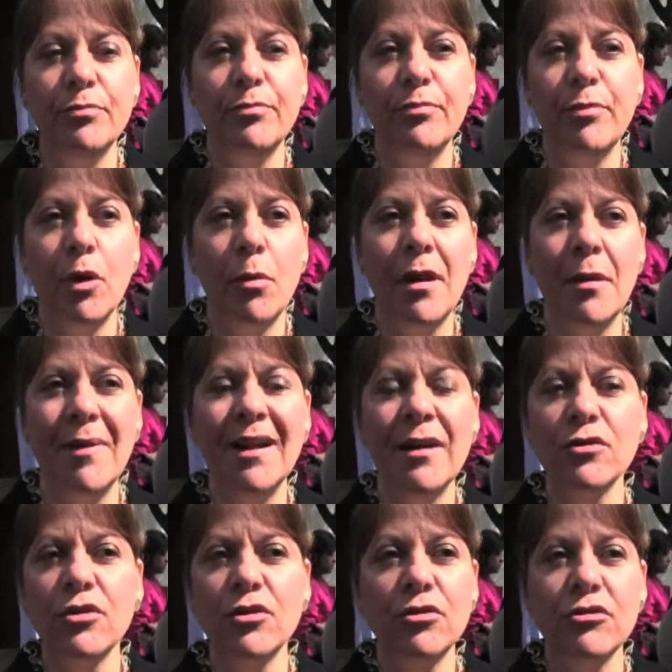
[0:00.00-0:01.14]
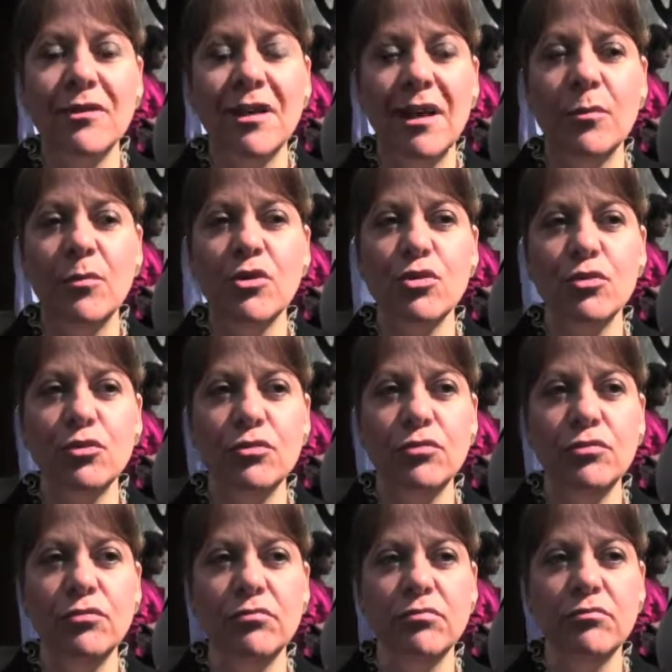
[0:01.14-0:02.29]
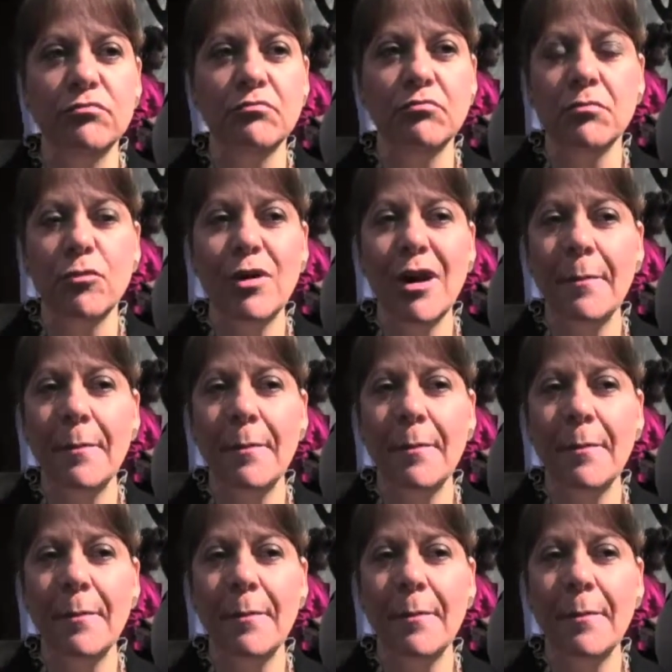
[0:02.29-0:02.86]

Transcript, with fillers: problema, nosotros tenemos una